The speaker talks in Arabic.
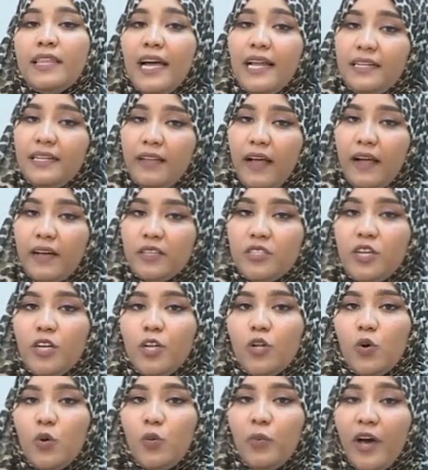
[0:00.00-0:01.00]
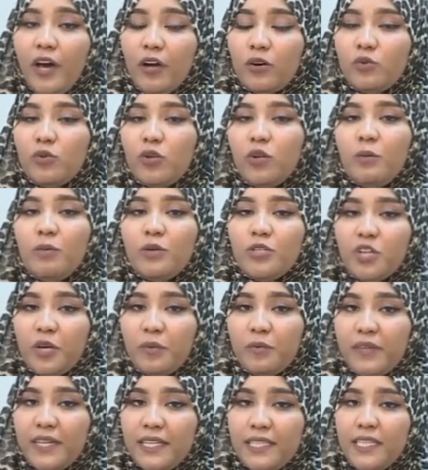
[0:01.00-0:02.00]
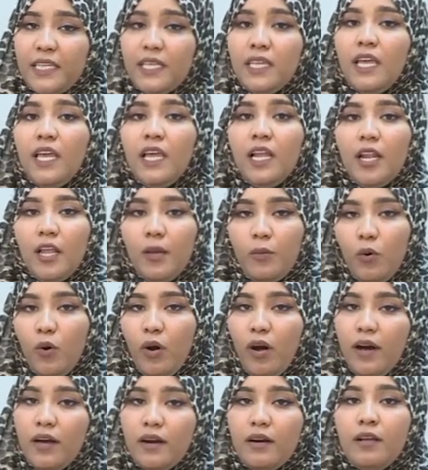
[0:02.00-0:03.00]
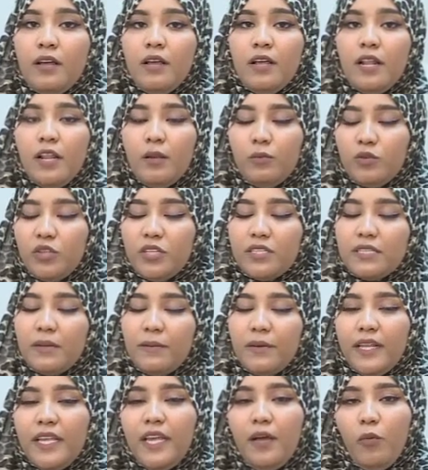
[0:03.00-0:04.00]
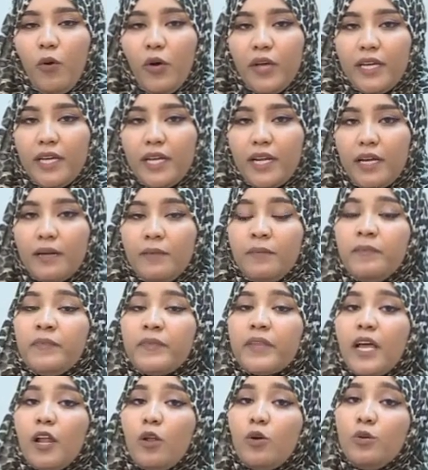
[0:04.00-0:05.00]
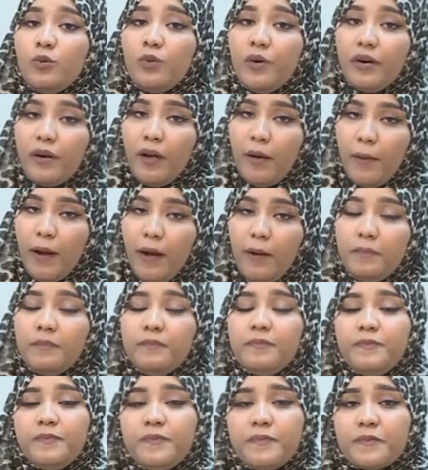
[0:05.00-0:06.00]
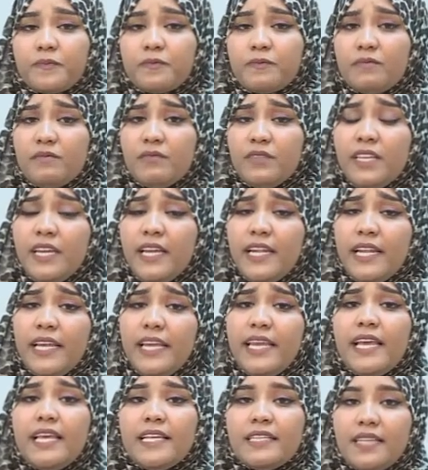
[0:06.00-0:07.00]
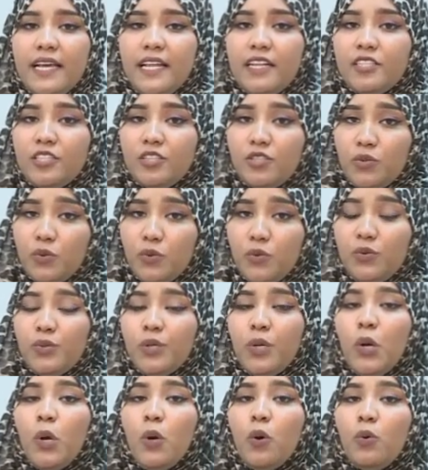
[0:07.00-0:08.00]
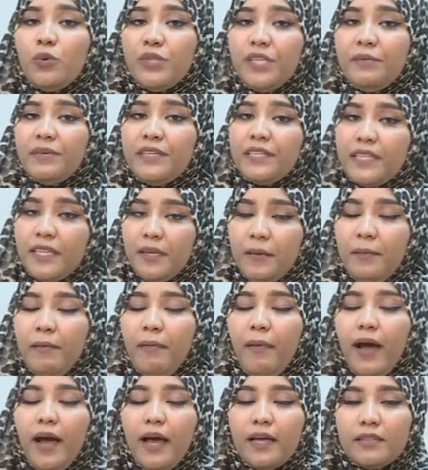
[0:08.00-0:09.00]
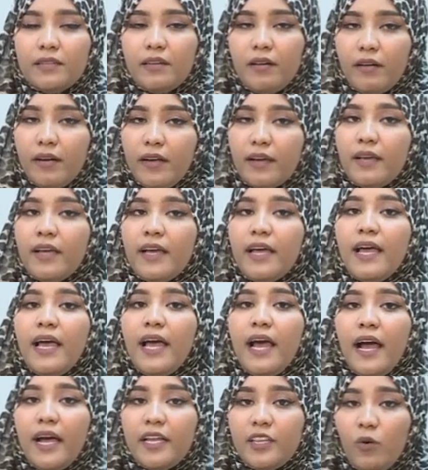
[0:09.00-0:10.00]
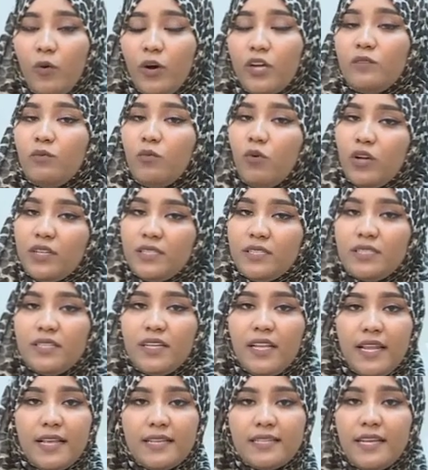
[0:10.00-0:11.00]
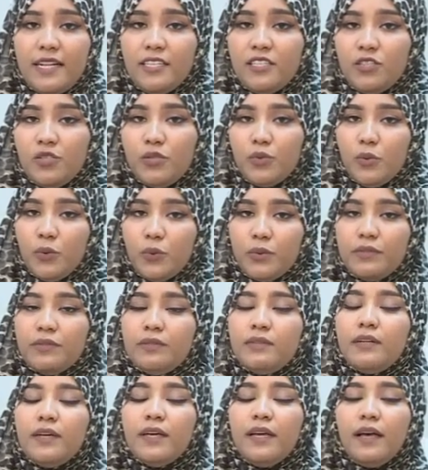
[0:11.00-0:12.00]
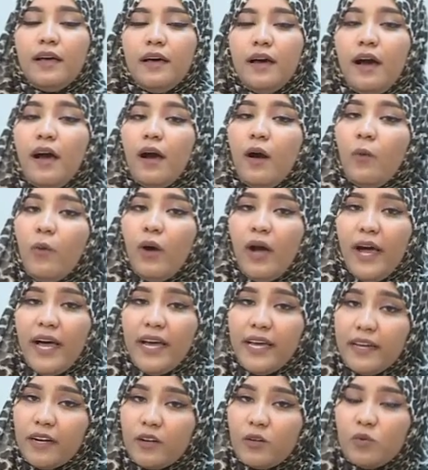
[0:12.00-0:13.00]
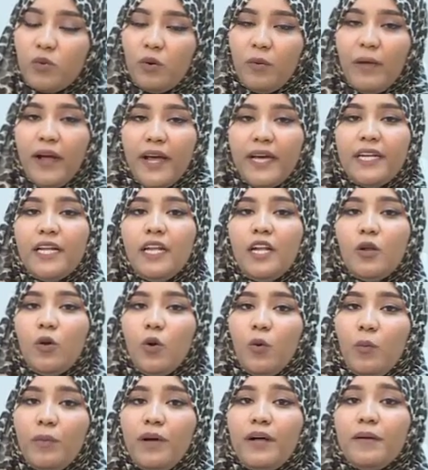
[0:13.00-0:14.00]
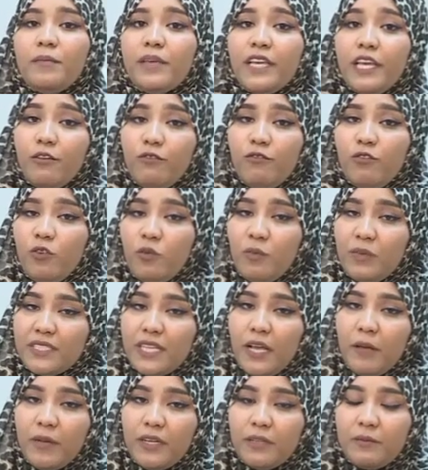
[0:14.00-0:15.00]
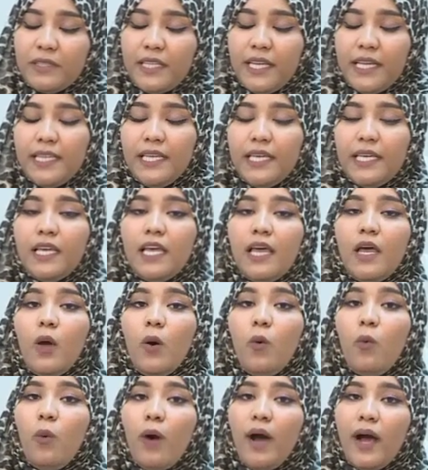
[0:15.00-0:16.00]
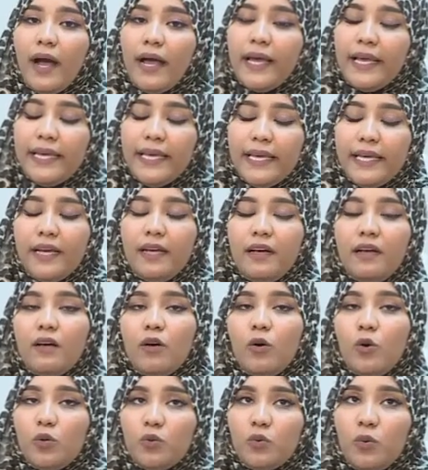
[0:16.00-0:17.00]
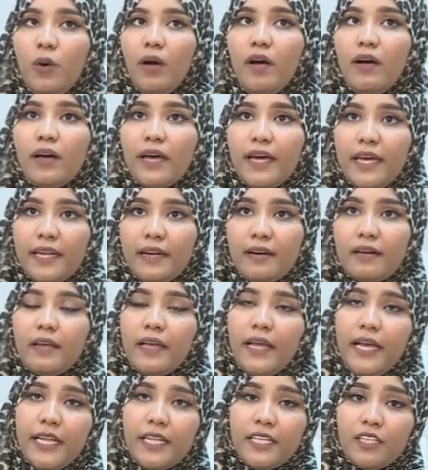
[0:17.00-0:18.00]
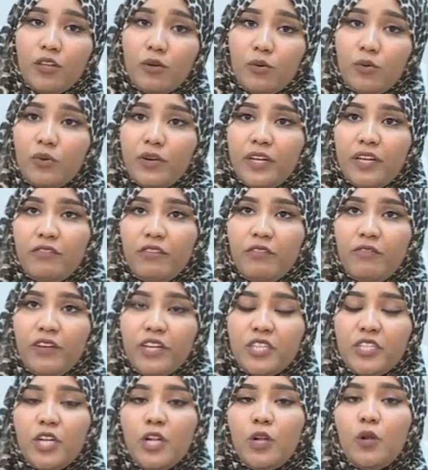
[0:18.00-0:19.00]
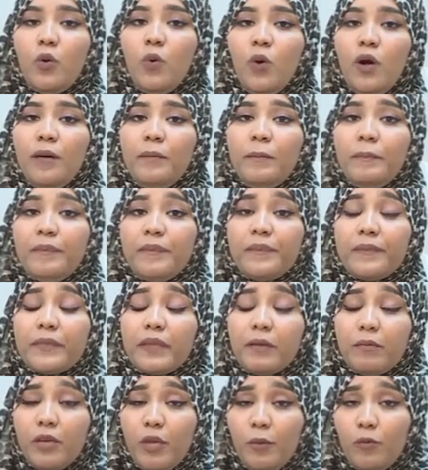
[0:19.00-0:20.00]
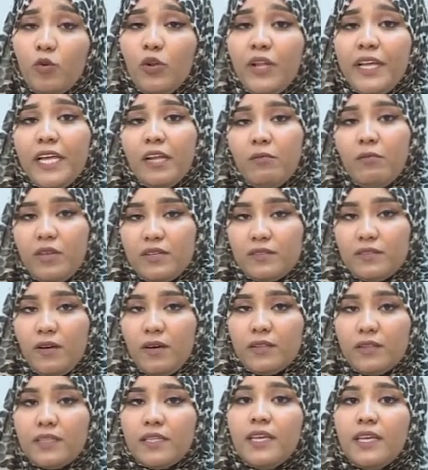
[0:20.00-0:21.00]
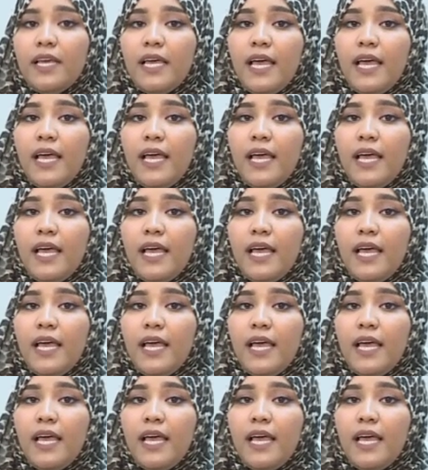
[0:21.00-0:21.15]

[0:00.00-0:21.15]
ثالث حاجة إنه هو بيعرضوا البشرة بتاعتك لبخار لمدة زمنية معينة الخطوة الرابعة اللي هي إزالة الدهون ودي بتتم عن طريق أدوات مخصصة لإزالة الدهون واخر خطوه معانا اللي هم بيقفلوا المسامات بتاعتك وهي خطوه غير يعني ضروريه في الفيشل اللي هو بيعملوا لك الماسكات